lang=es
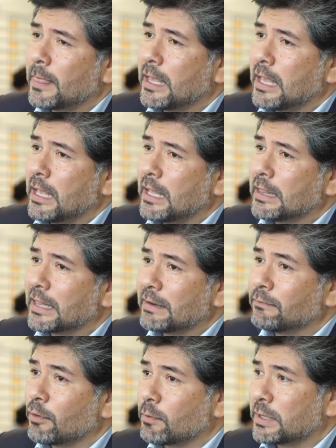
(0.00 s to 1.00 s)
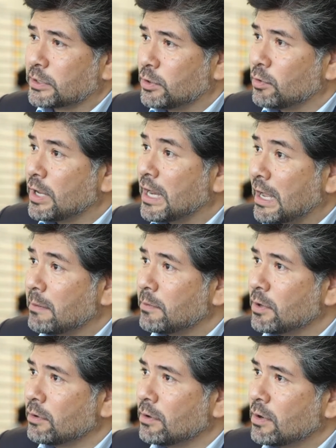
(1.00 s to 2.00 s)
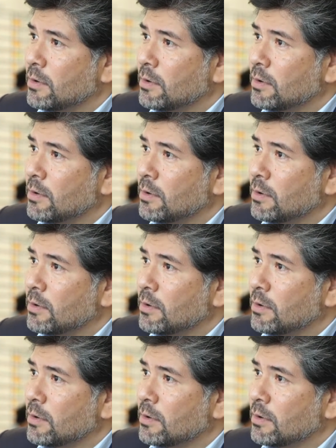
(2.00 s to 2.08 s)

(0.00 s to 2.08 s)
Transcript: eh, transformación y cambio